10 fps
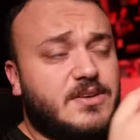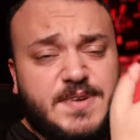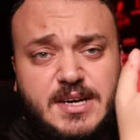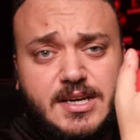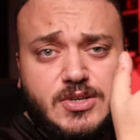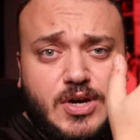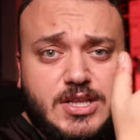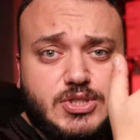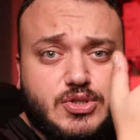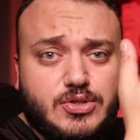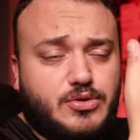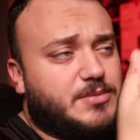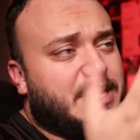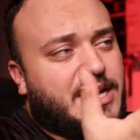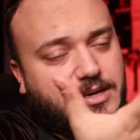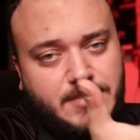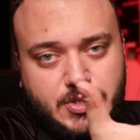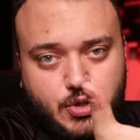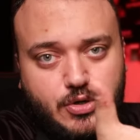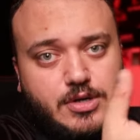الفكرة انه هذا الصوت هو عبارة عن
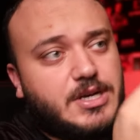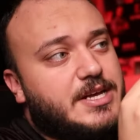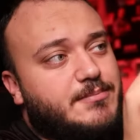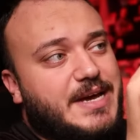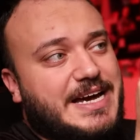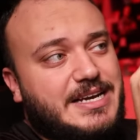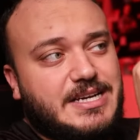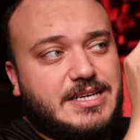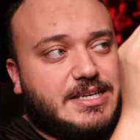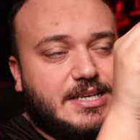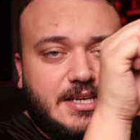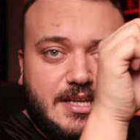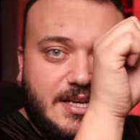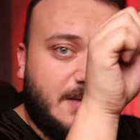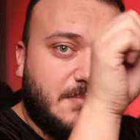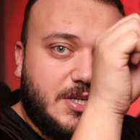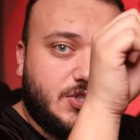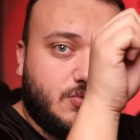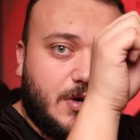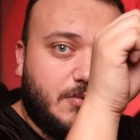ماتور بحرك اللمبة اللي
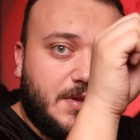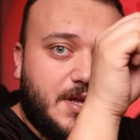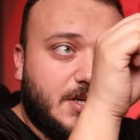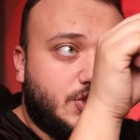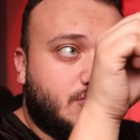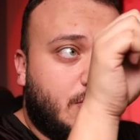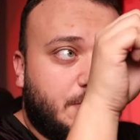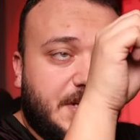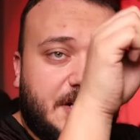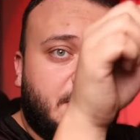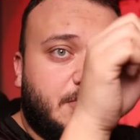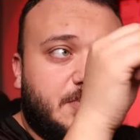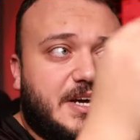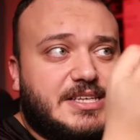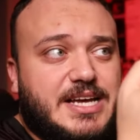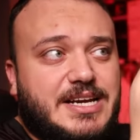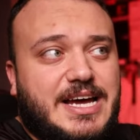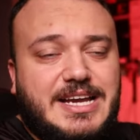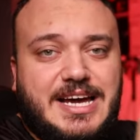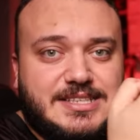جوا والاضاءة اللي جوا وبقربها ببعد عن
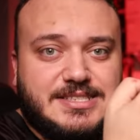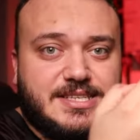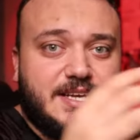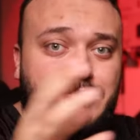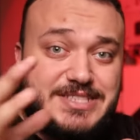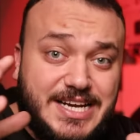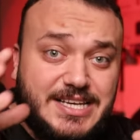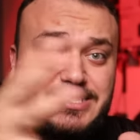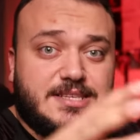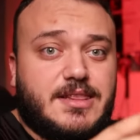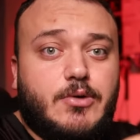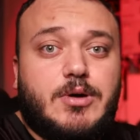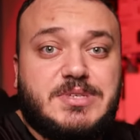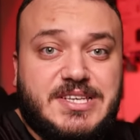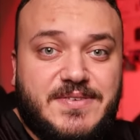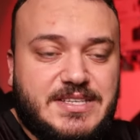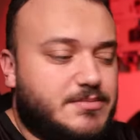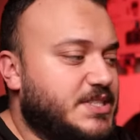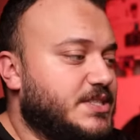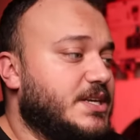هاي العدسة اللي بتركز الضوء على مسافات
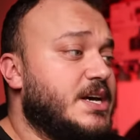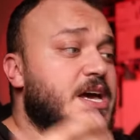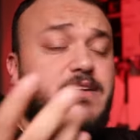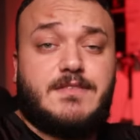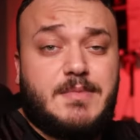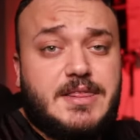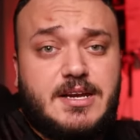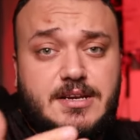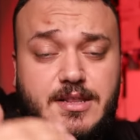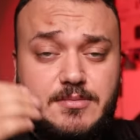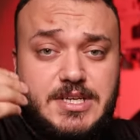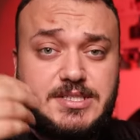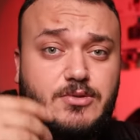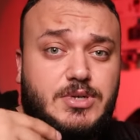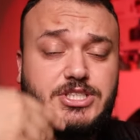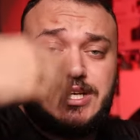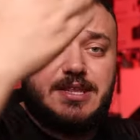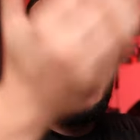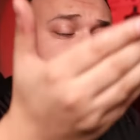بعيدة فمثلا اذا بدي اصور اشي كثير